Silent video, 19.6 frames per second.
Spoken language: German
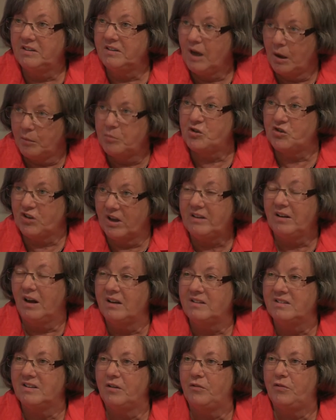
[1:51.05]
Ich habe
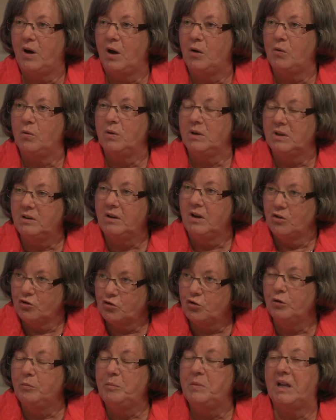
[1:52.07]
Stadtratserfahrungen
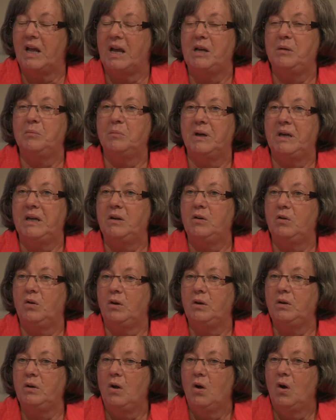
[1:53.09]
schon mit einbringen
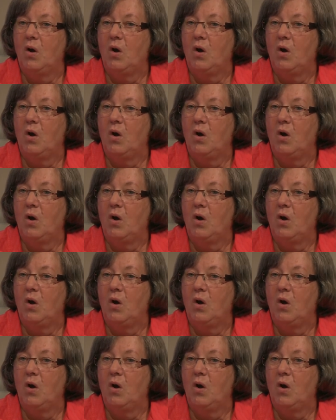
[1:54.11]
können.